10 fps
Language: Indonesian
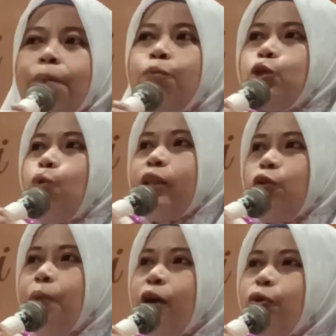suatu
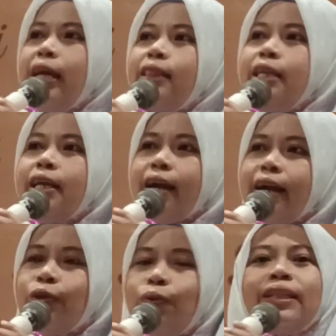bangunan tidak akan
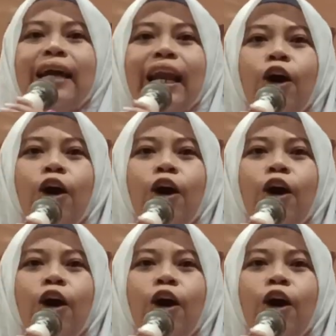kuat kalau